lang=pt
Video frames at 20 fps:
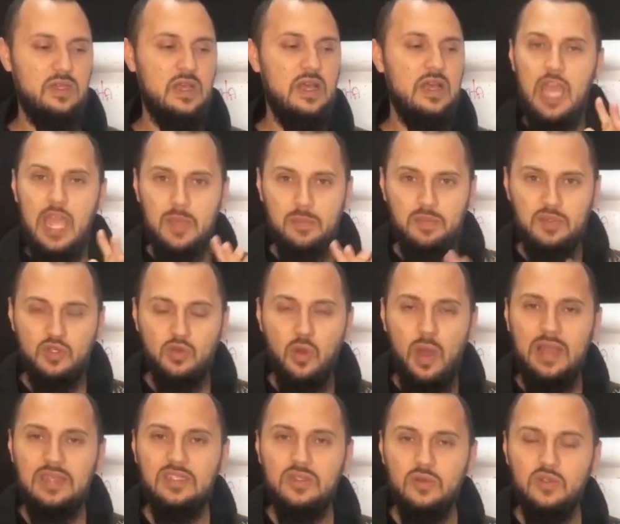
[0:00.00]

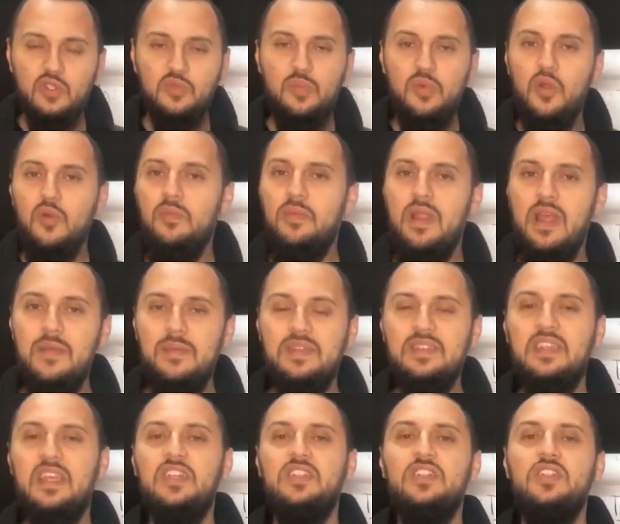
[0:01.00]
Shapes, quais são os
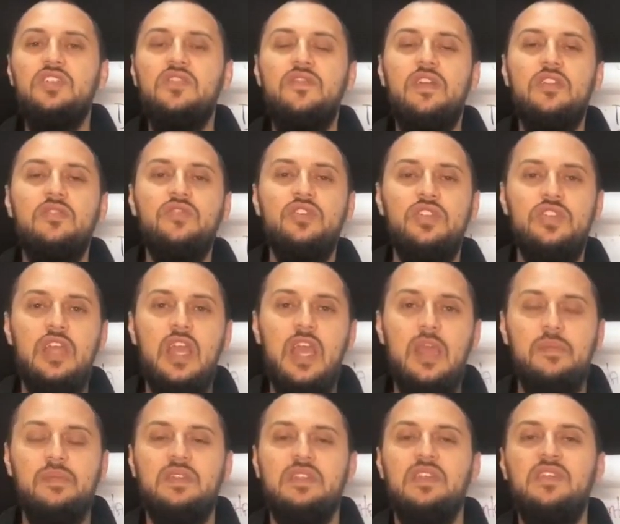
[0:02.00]
problemas que a gente vê nos
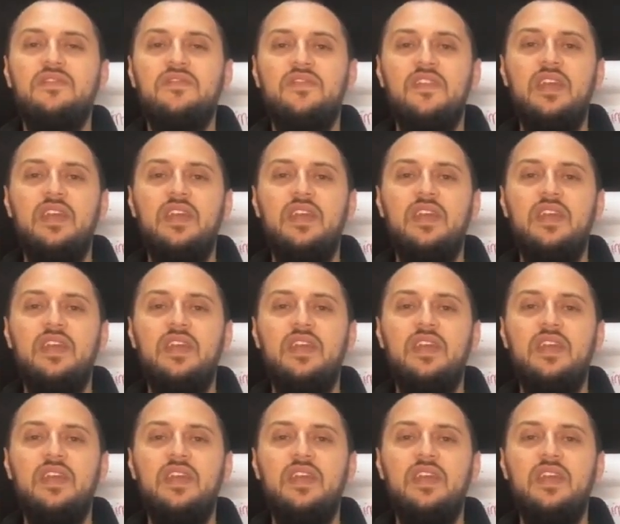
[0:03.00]
shapes?